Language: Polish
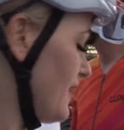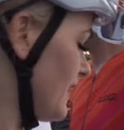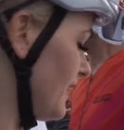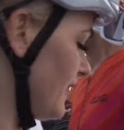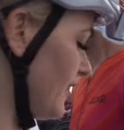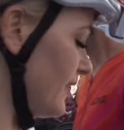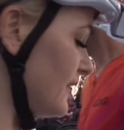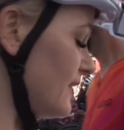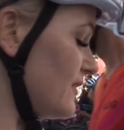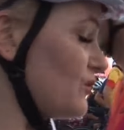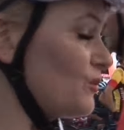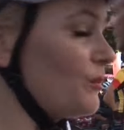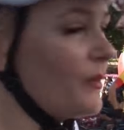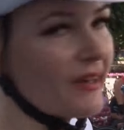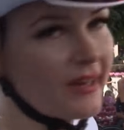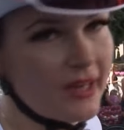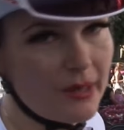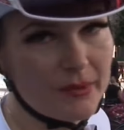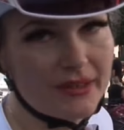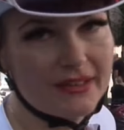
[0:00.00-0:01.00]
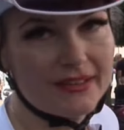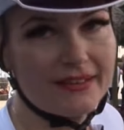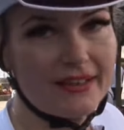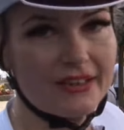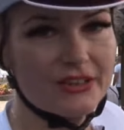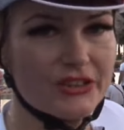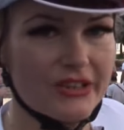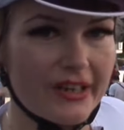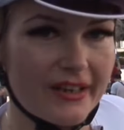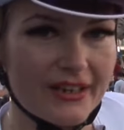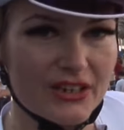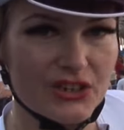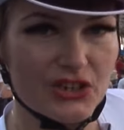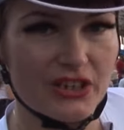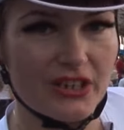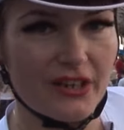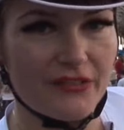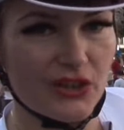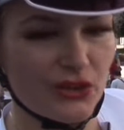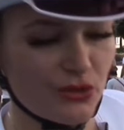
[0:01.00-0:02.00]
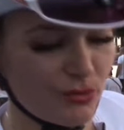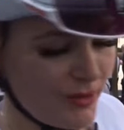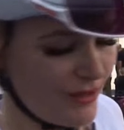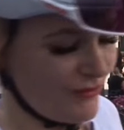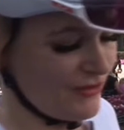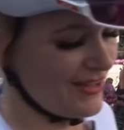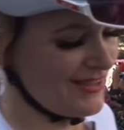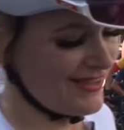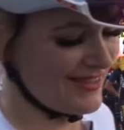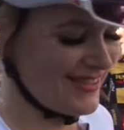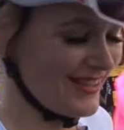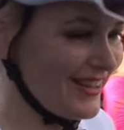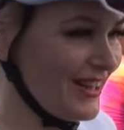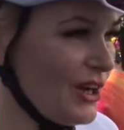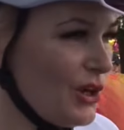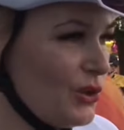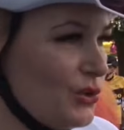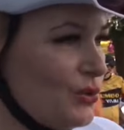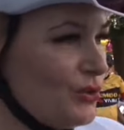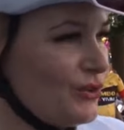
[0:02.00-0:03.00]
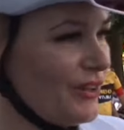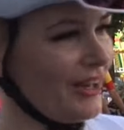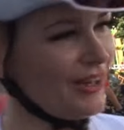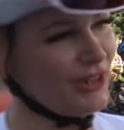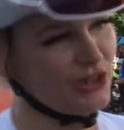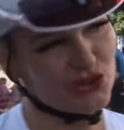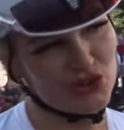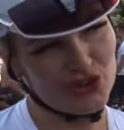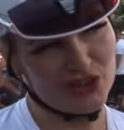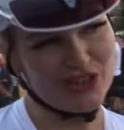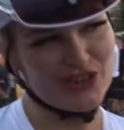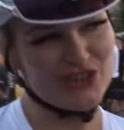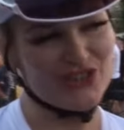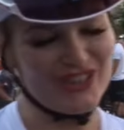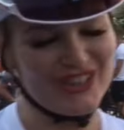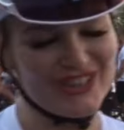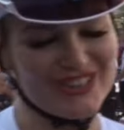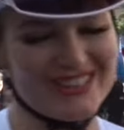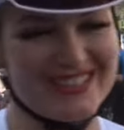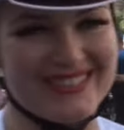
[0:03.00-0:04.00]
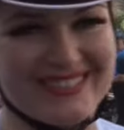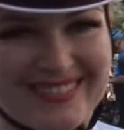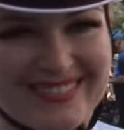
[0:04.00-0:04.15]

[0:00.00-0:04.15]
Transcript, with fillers: jadę z numerkiem 11, jak się nie wiadomo, więc tutaj liczę na szczęście.